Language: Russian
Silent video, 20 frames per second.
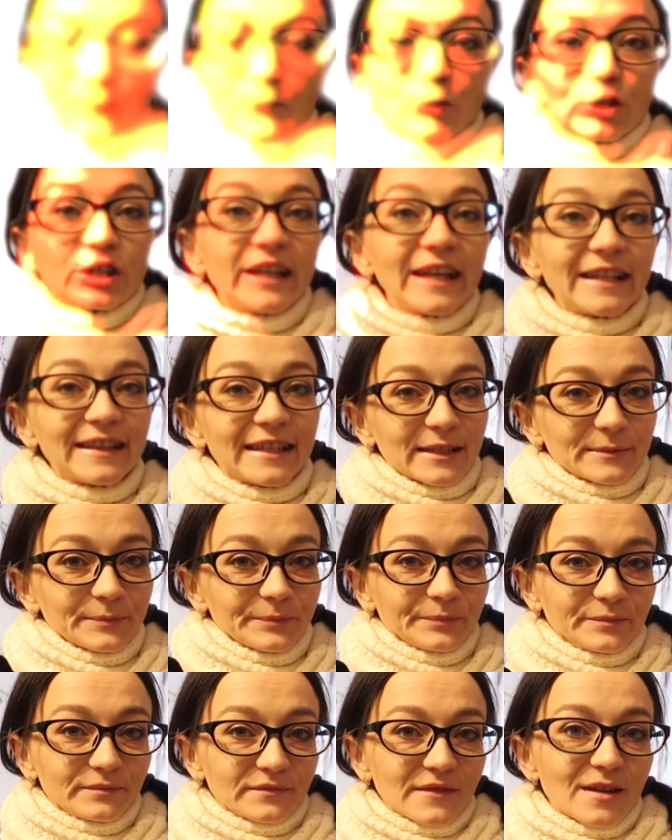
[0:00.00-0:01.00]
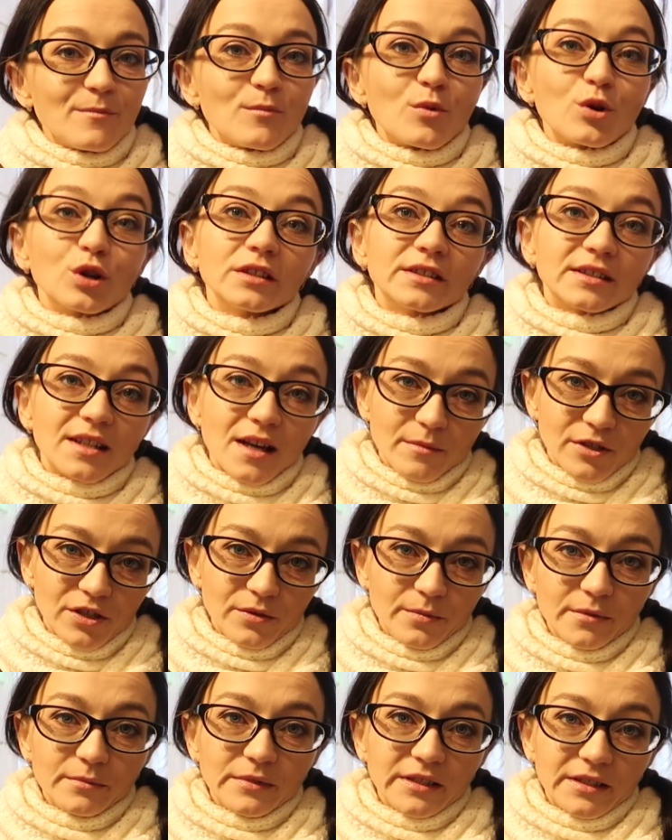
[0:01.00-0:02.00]
Вот это мой самый
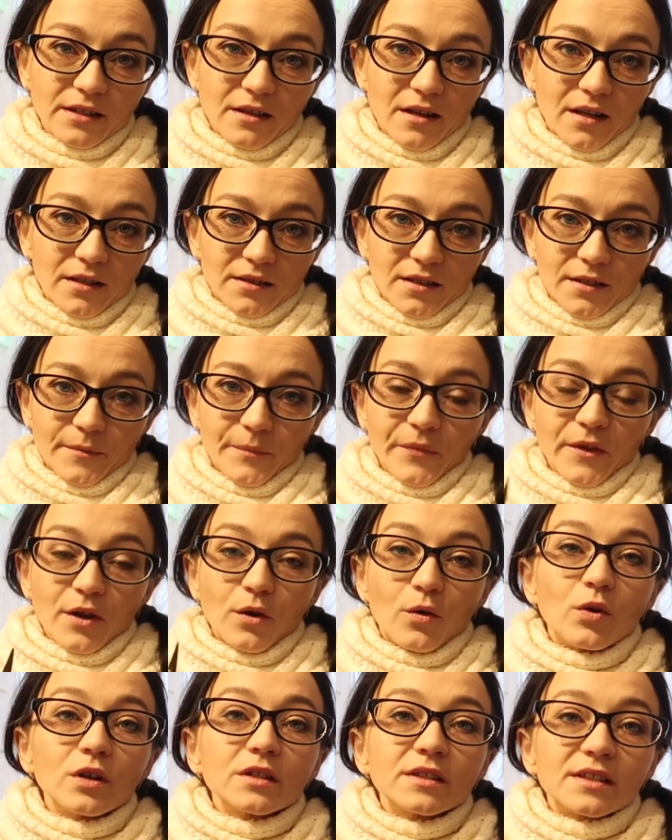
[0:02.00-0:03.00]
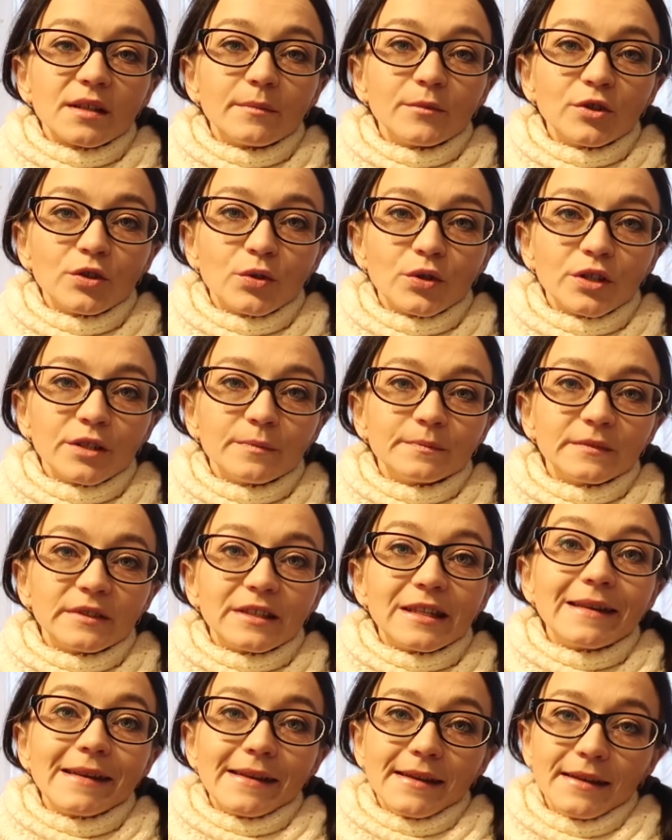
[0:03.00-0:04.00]
любимый секатор. Он со мной
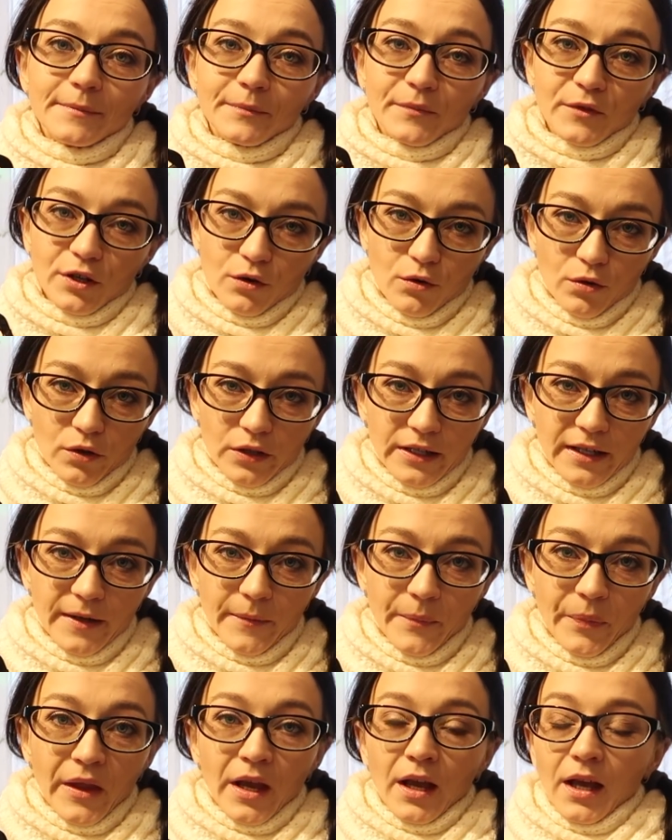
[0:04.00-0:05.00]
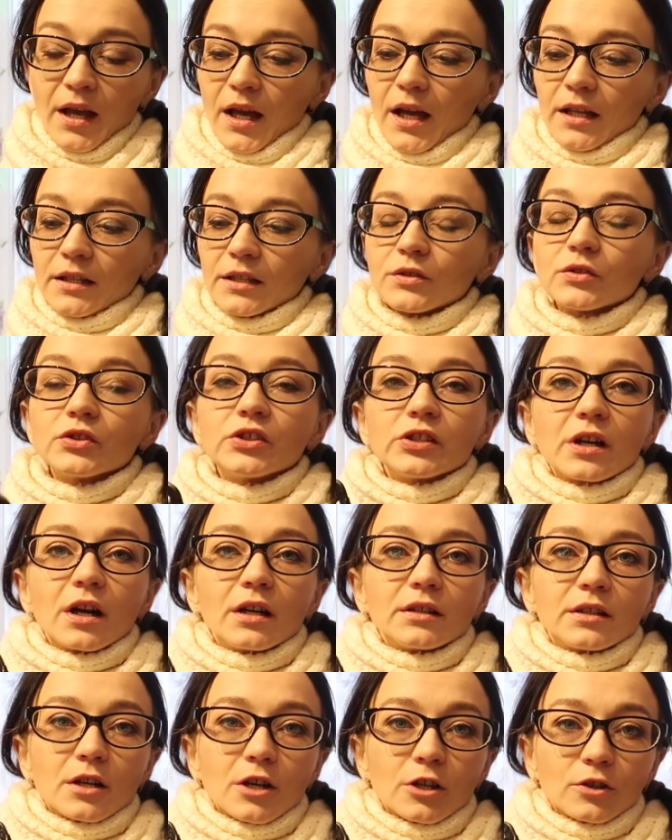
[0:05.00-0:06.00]
три года. Это тот
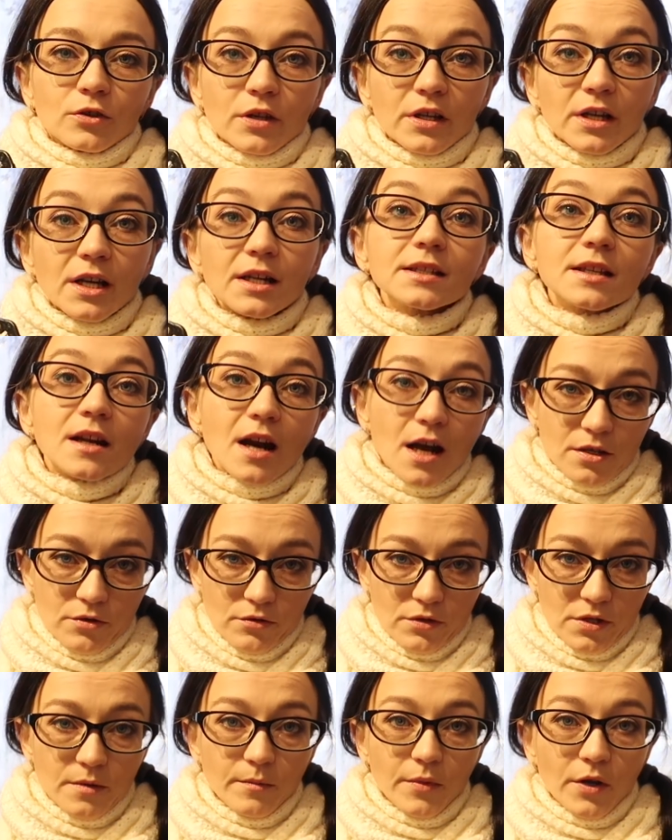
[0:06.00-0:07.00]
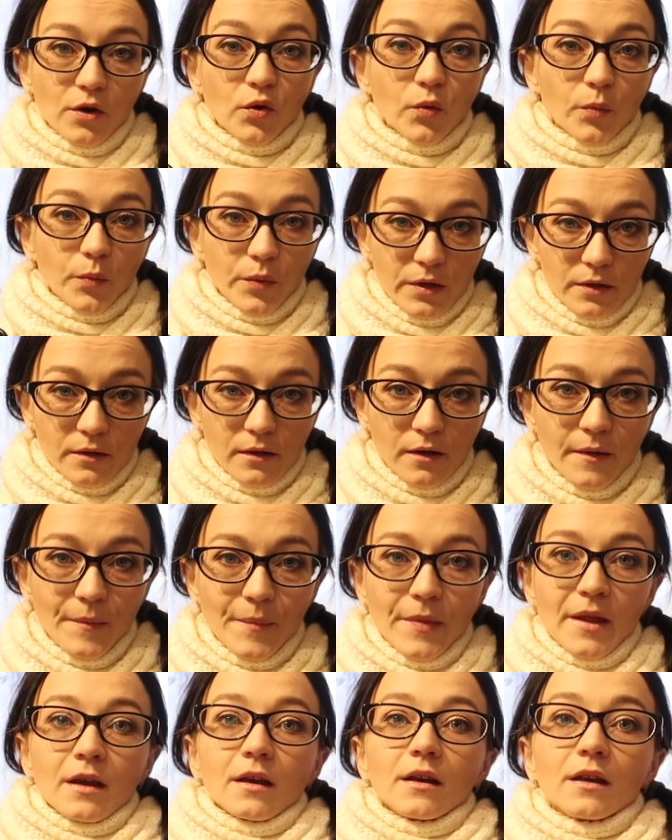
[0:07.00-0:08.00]
секатор, который я сразу себе купила
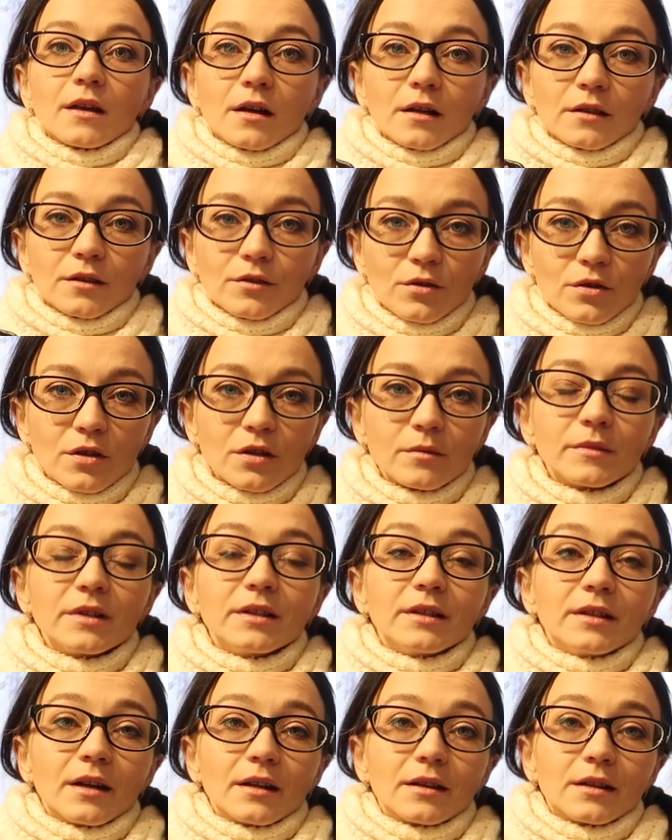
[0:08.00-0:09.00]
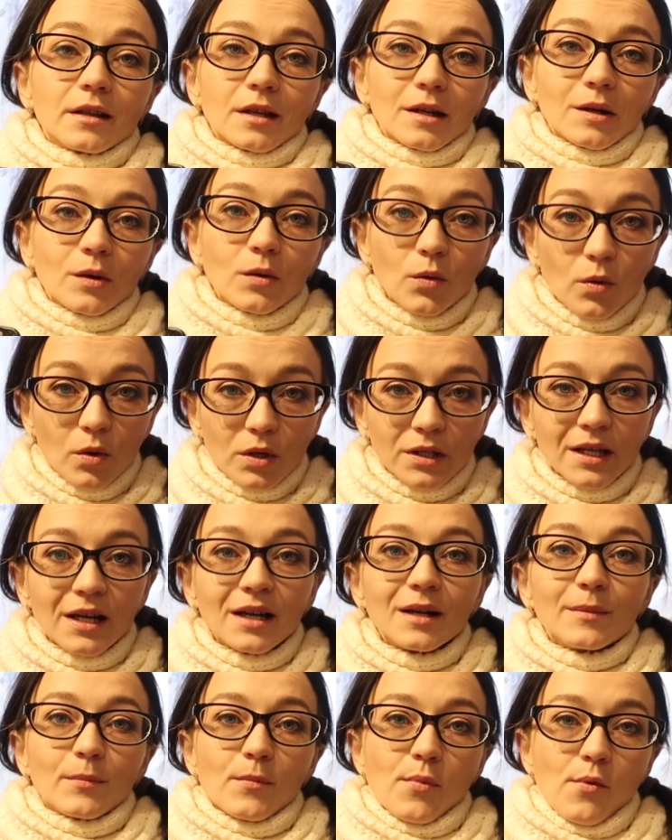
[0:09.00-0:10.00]
и которым я три
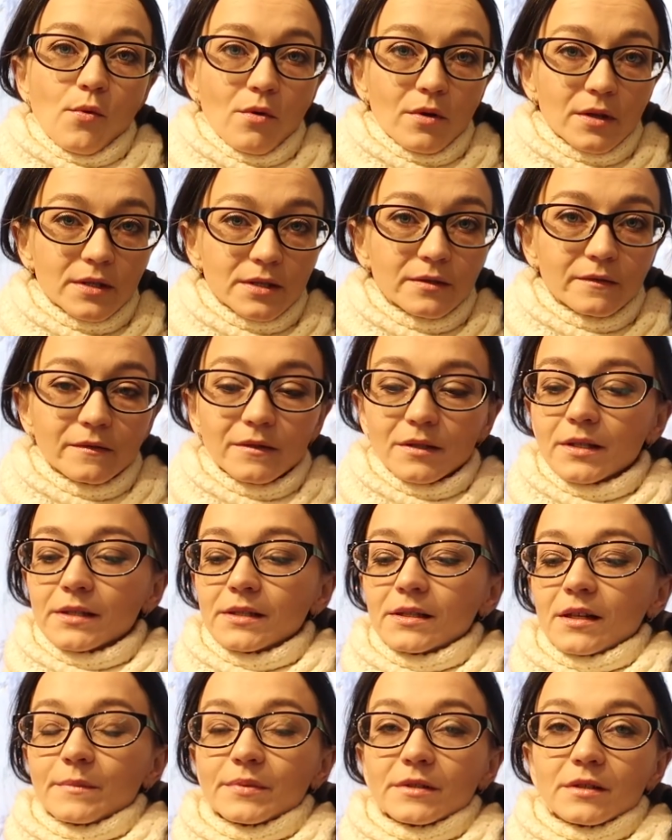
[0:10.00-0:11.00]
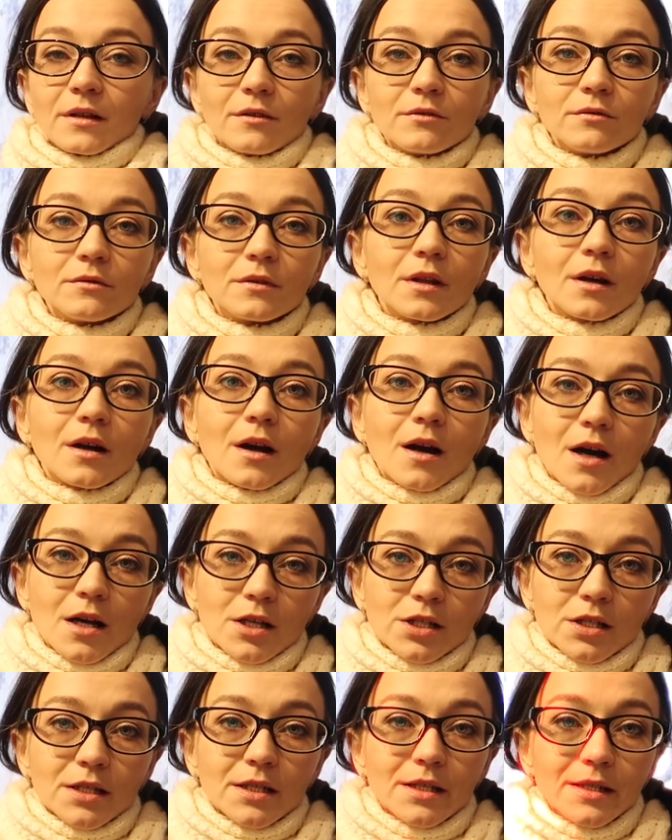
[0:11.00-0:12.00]
года пользовалась абсолютно
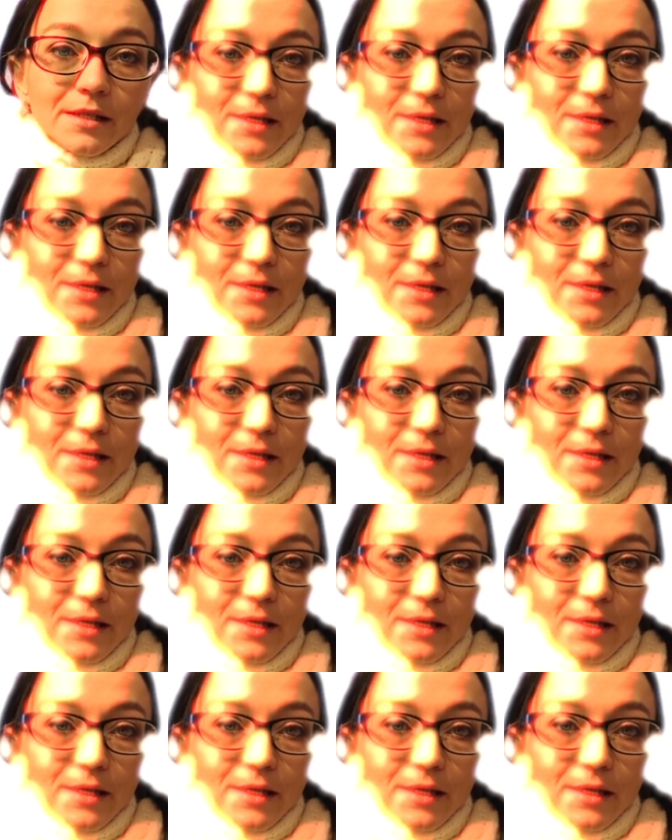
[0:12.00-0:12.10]
каждый